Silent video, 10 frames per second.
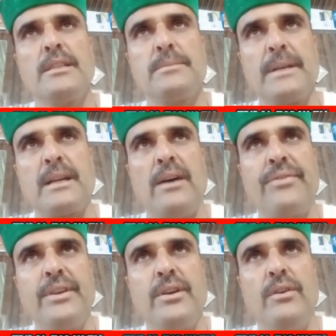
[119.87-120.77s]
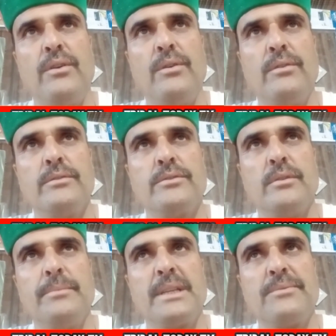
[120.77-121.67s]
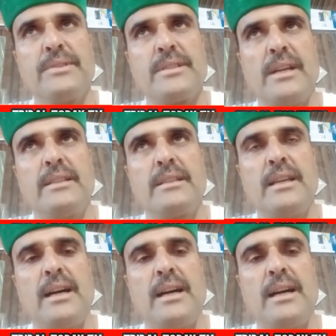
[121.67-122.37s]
इसमें काफ़ी गांव जो मेरी पंचायत के